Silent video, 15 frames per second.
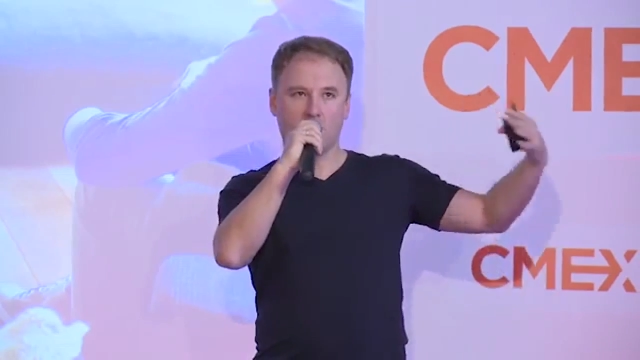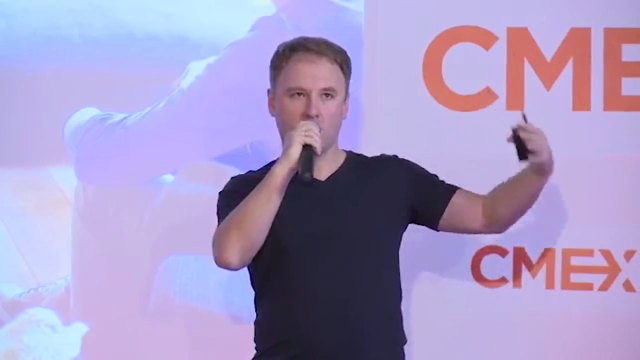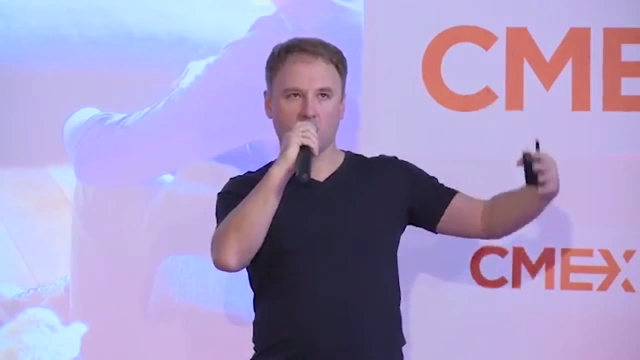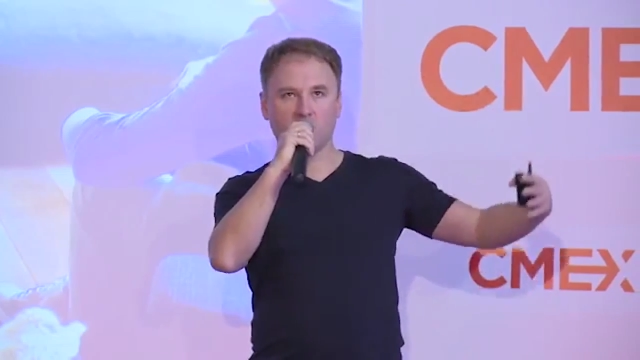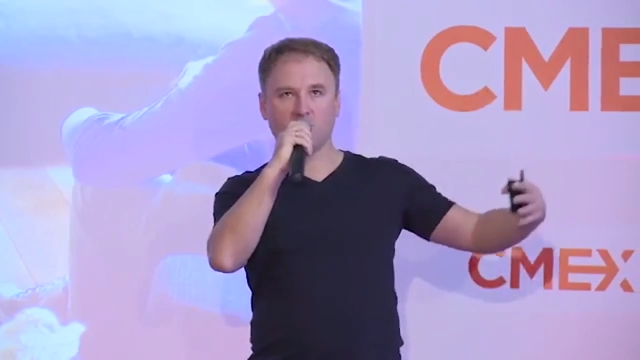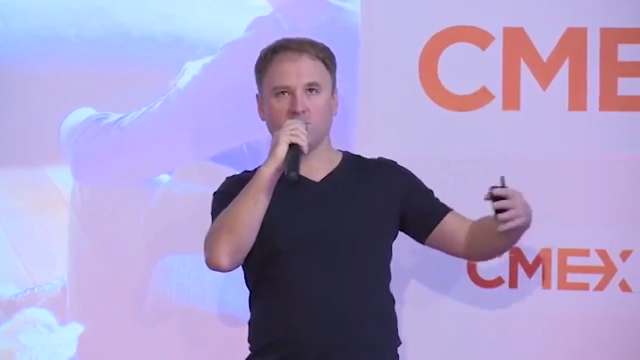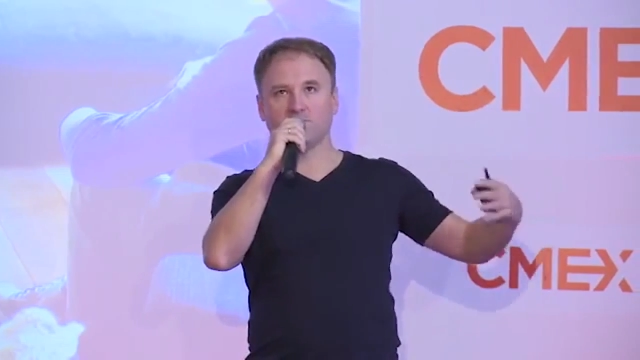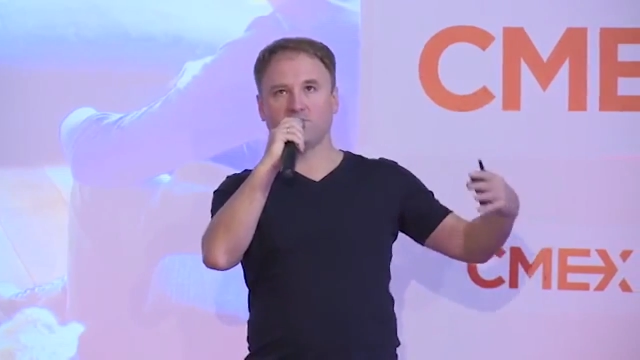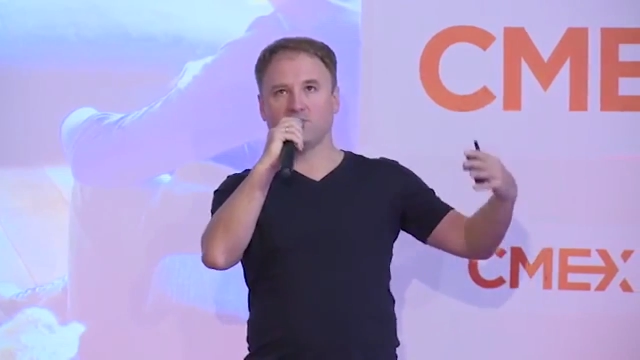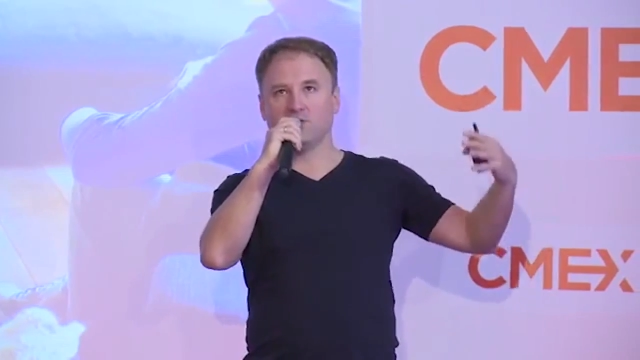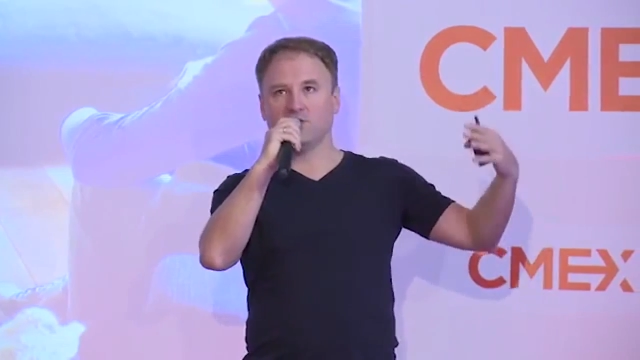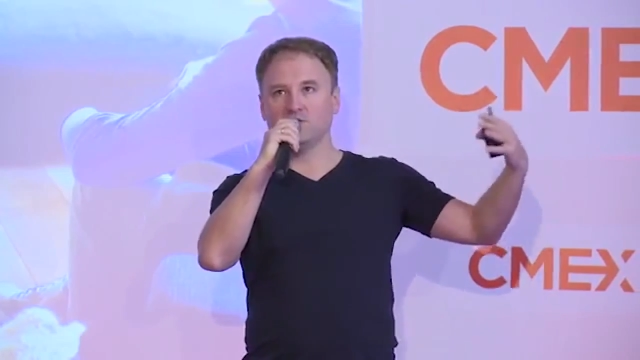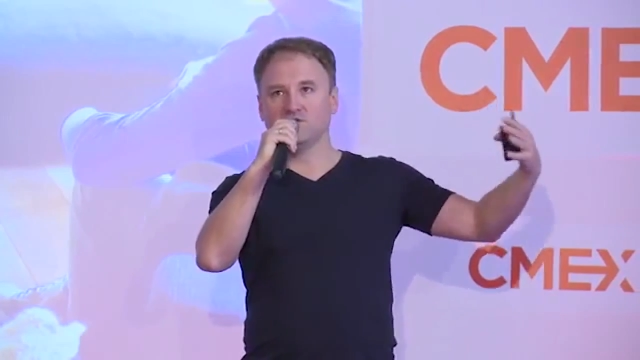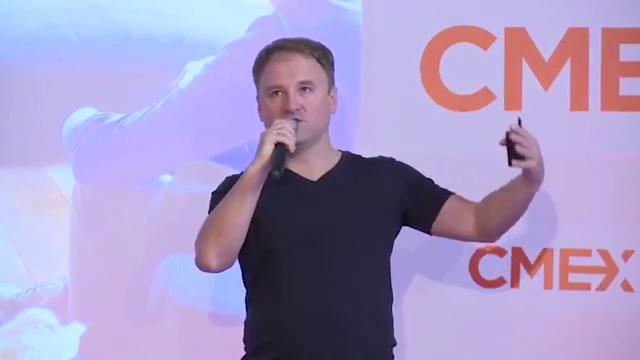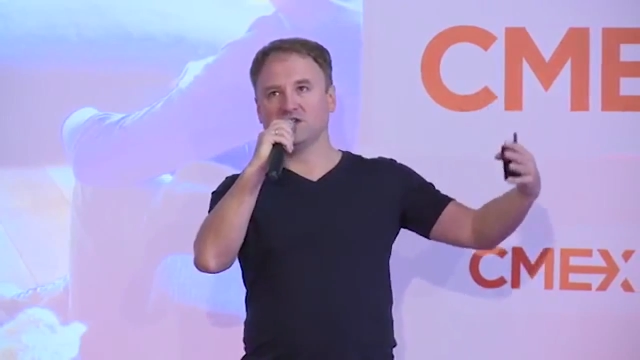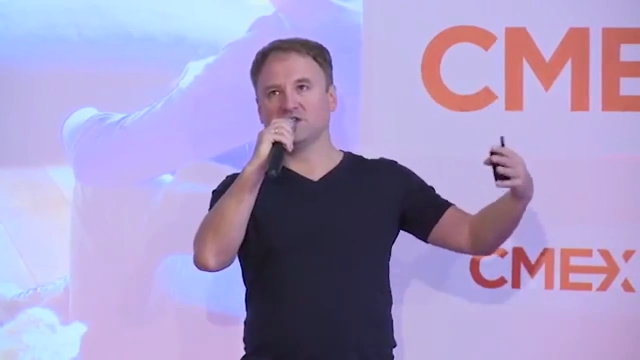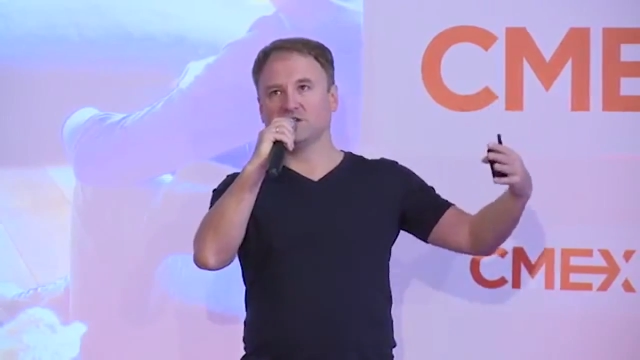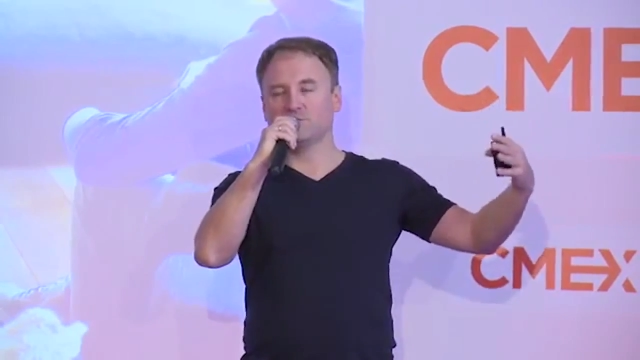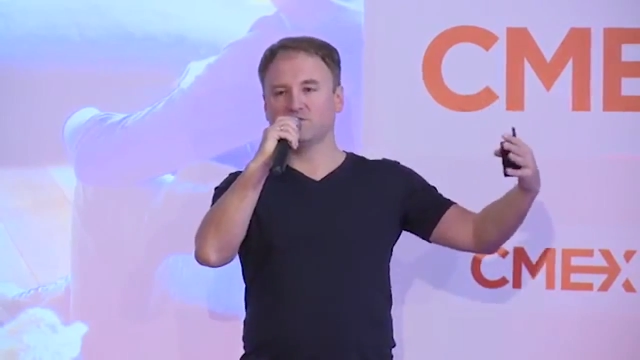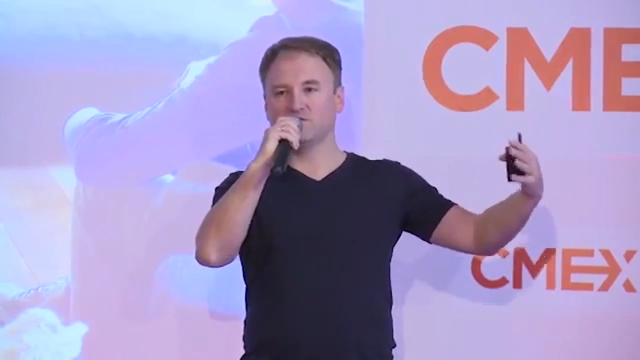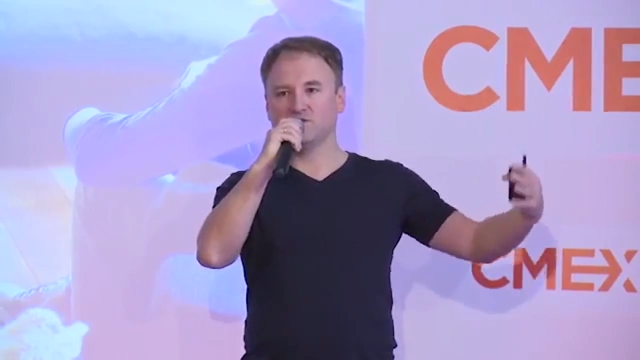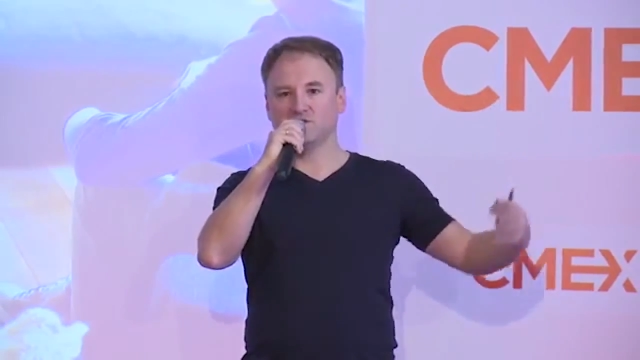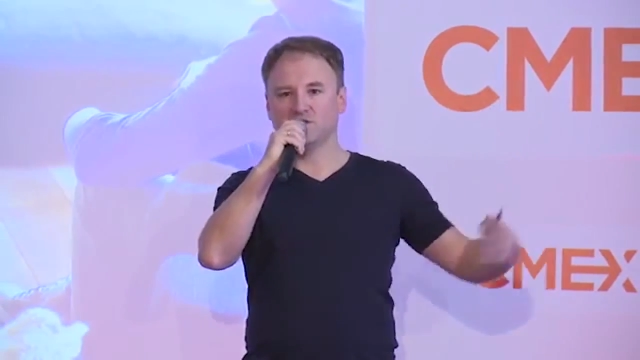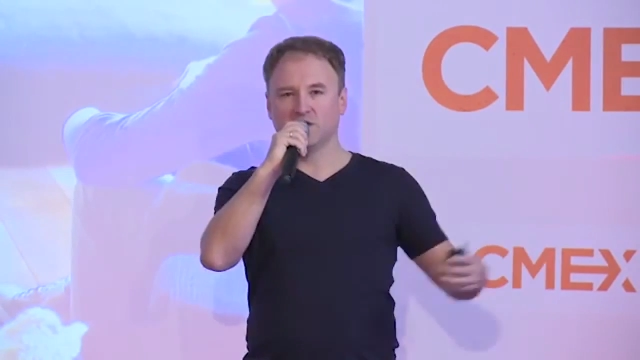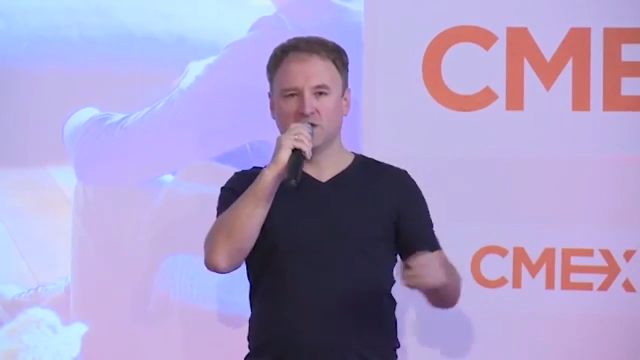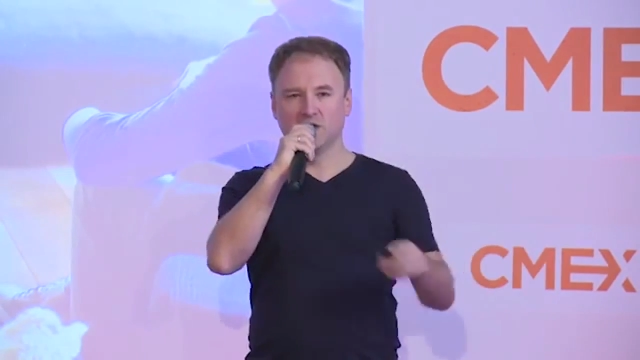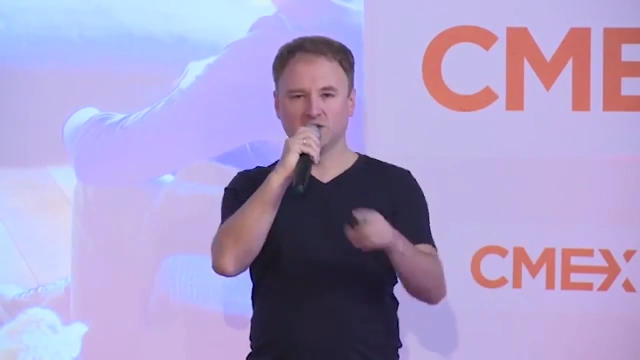mogli po iluś latach powiedzieć,